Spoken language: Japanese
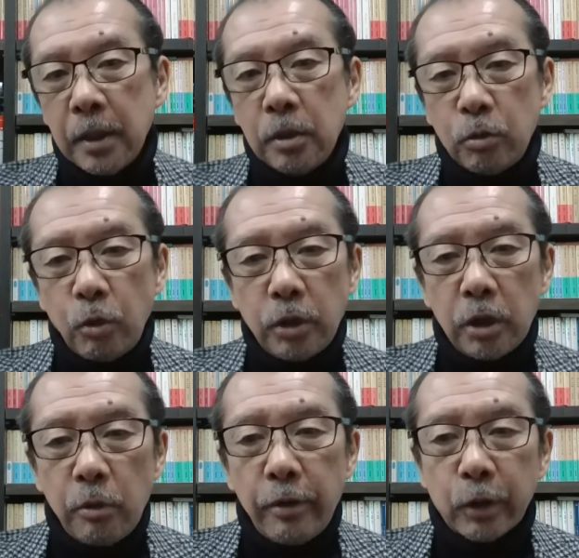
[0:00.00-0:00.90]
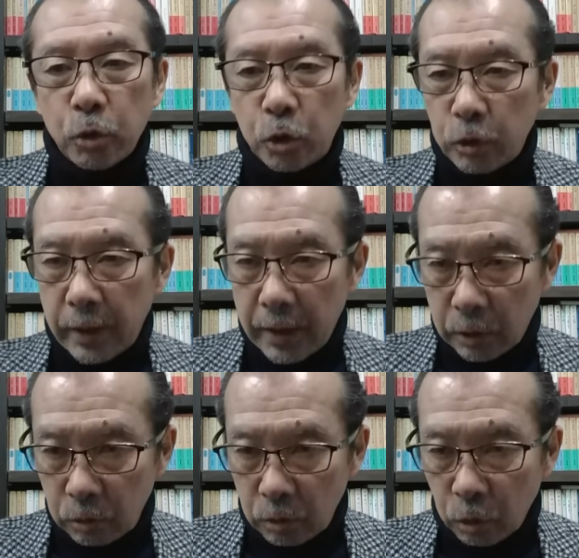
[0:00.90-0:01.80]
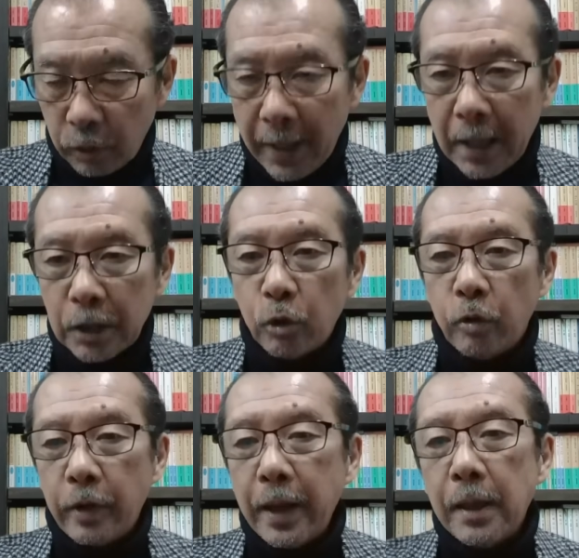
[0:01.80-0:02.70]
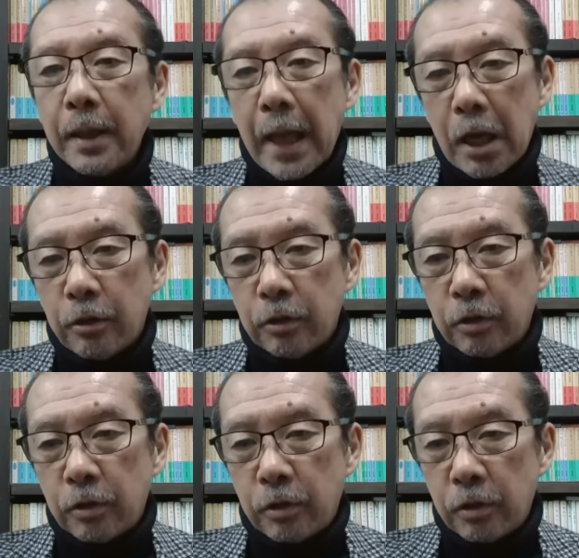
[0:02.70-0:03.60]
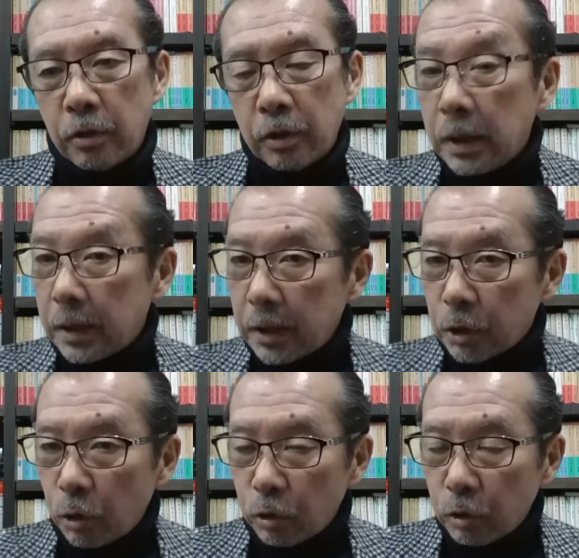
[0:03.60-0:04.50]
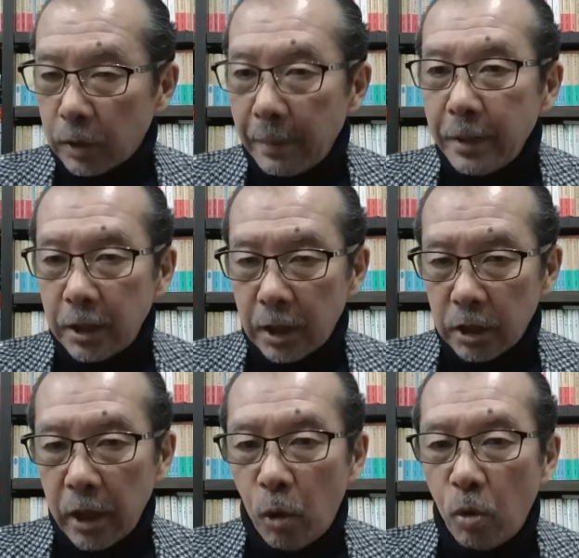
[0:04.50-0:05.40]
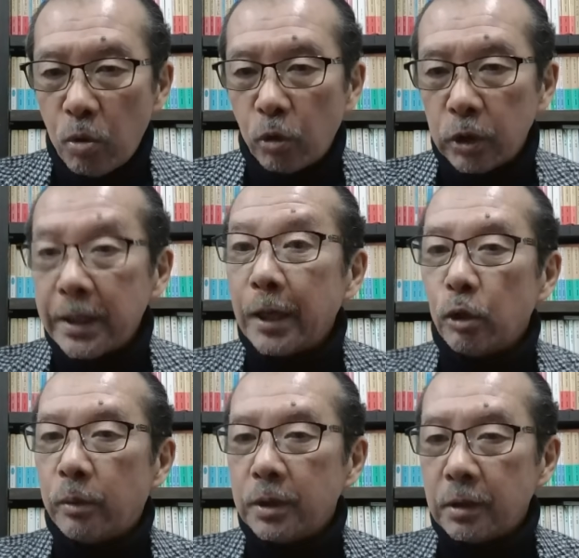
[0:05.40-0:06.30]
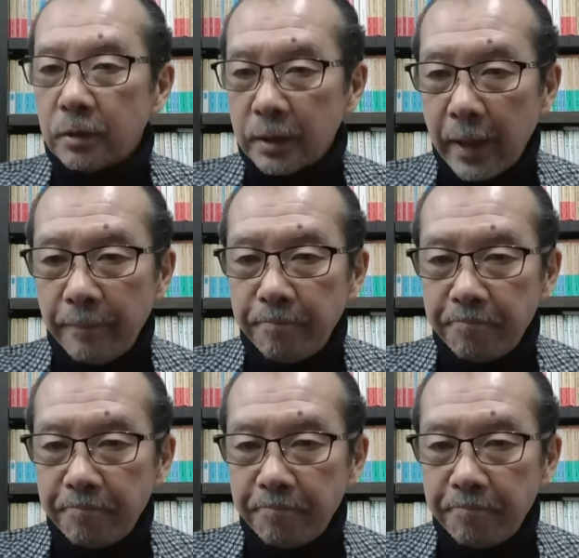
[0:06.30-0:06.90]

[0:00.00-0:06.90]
動いてるものは途中経過ということで、それをね、あのー、その度にですね、報告したいと思ってるんですね。